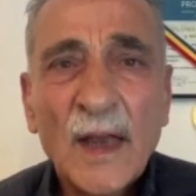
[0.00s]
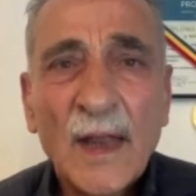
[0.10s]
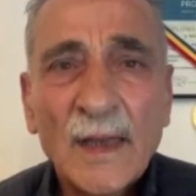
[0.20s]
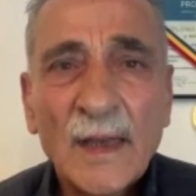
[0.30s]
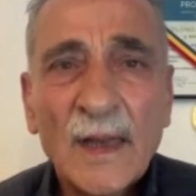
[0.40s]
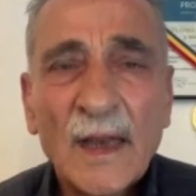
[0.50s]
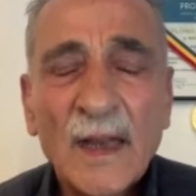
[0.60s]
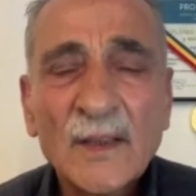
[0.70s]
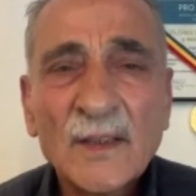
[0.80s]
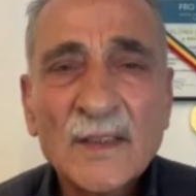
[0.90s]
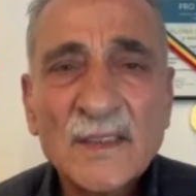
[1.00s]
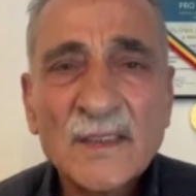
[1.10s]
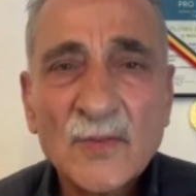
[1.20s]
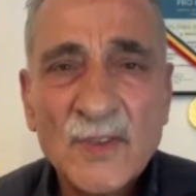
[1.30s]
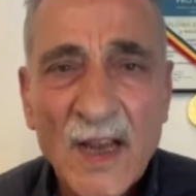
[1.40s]
الخلط
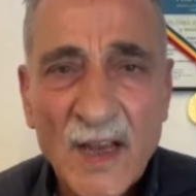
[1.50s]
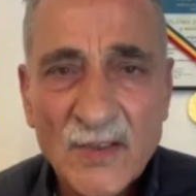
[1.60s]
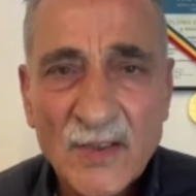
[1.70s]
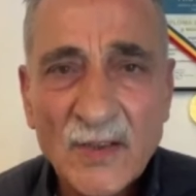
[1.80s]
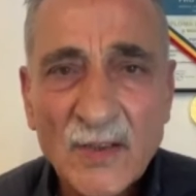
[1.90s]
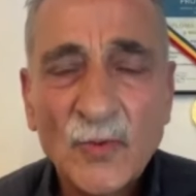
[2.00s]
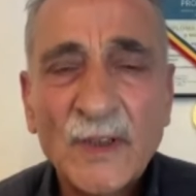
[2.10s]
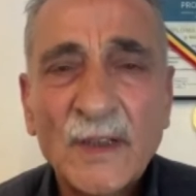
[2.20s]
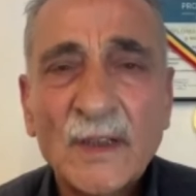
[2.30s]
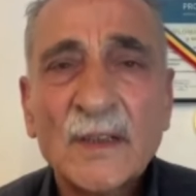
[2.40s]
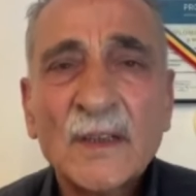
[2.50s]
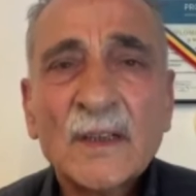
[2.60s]
الزجاجي تعيد